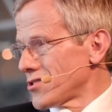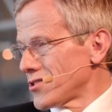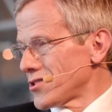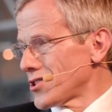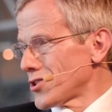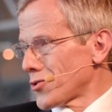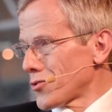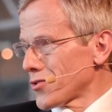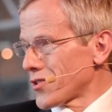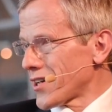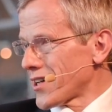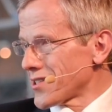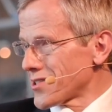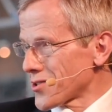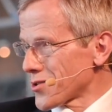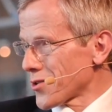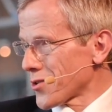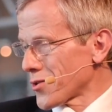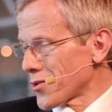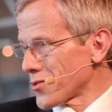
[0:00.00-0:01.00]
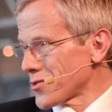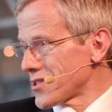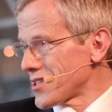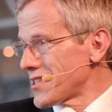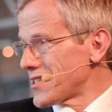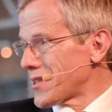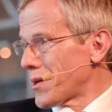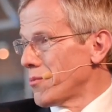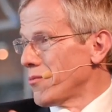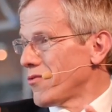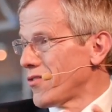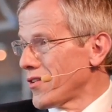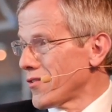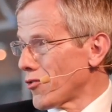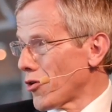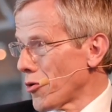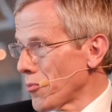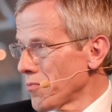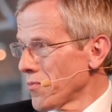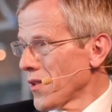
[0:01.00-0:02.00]
gigantesque euh, système
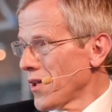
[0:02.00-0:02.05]
vivant